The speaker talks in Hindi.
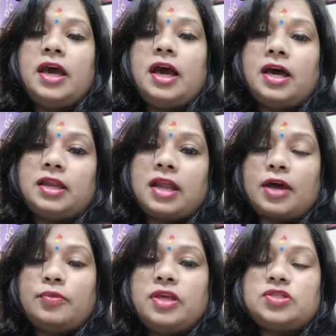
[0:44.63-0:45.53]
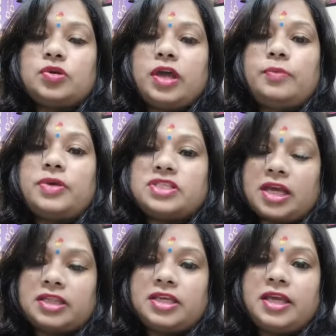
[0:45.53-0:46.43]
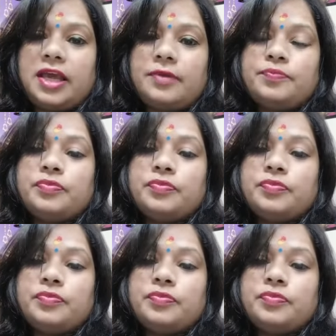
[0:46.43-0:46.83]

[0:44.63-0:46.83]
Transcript: हर राह में जो है बचाती है